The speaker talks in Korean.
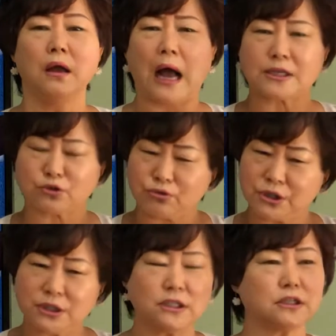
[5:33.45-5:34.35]
아주
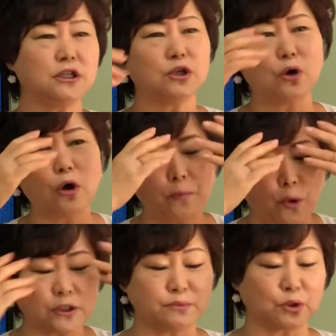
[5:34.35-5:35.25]
귀신이 들리고
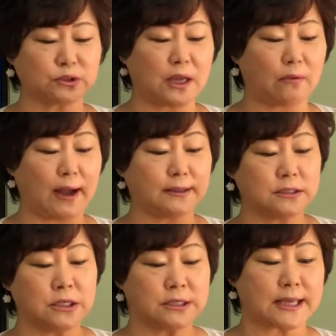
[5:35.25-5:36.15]
보지 못하고
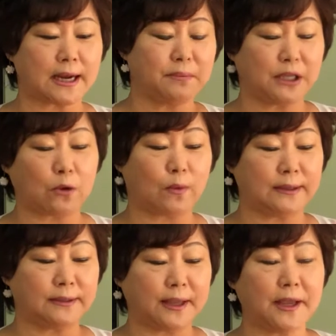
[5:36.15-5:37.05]
하는 사람이 데리고
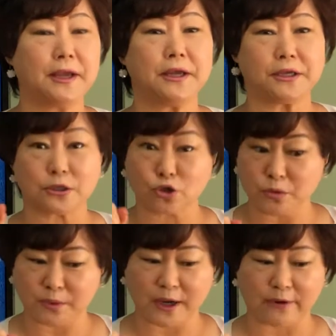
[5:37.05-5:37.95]
왔는데
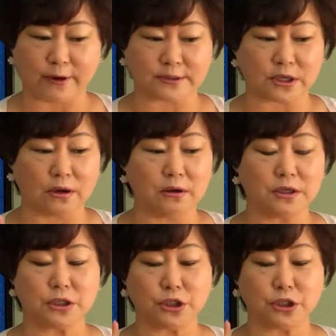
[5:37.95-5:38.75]
예수님 뭐라고 그랬죠?